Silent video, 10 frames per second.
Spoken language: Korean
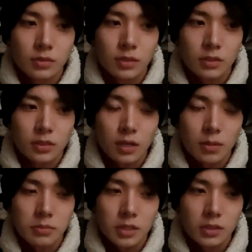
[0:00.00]
항상
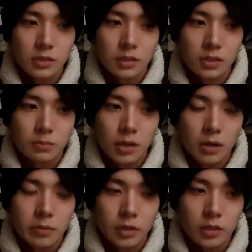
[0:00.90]
감사드리는
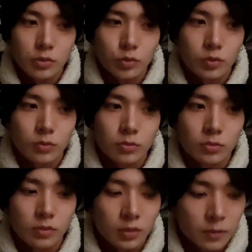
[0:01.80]
마음을 가지고 있고